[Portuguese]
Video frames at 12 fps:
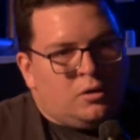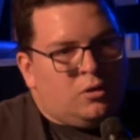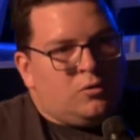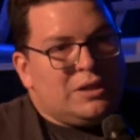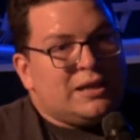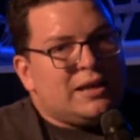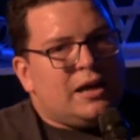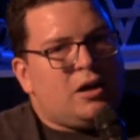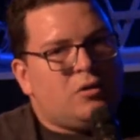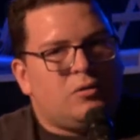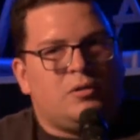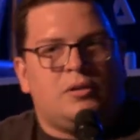O
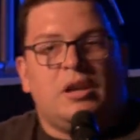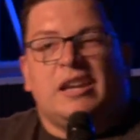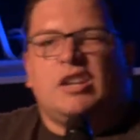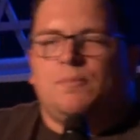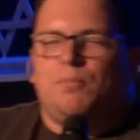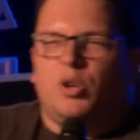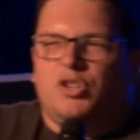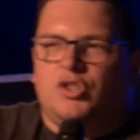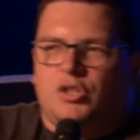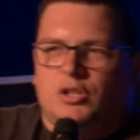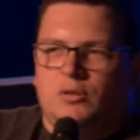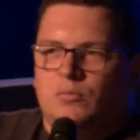legal é que depois
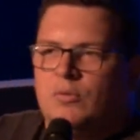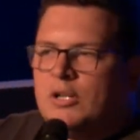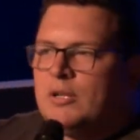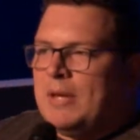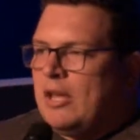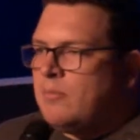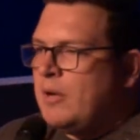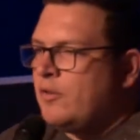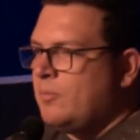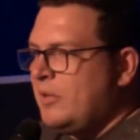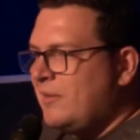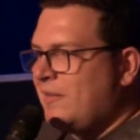de um ano e meio mais
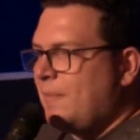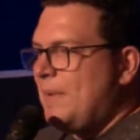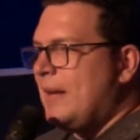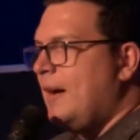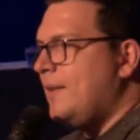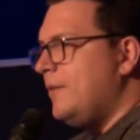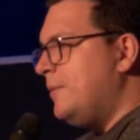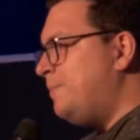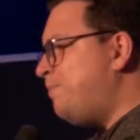ou menos nessa pegada,